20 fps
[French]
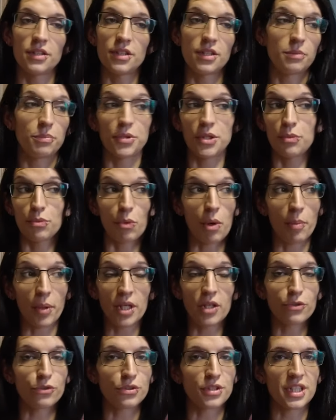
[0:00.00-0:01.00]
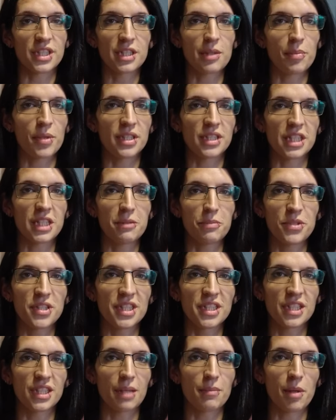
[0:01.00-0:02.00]
Et puis bon, après l'entretien s'est passé et puis
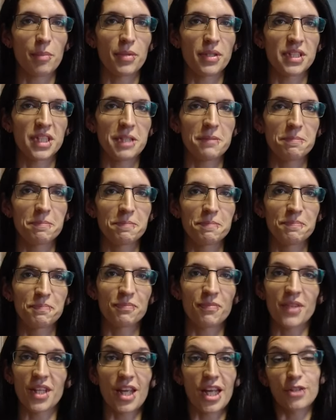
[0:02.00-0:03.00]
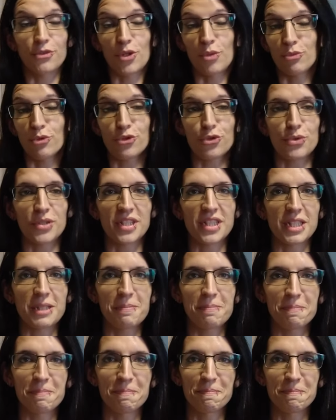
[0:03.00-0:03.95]
ça s'est très bien passé. Et actuellement je suis ici.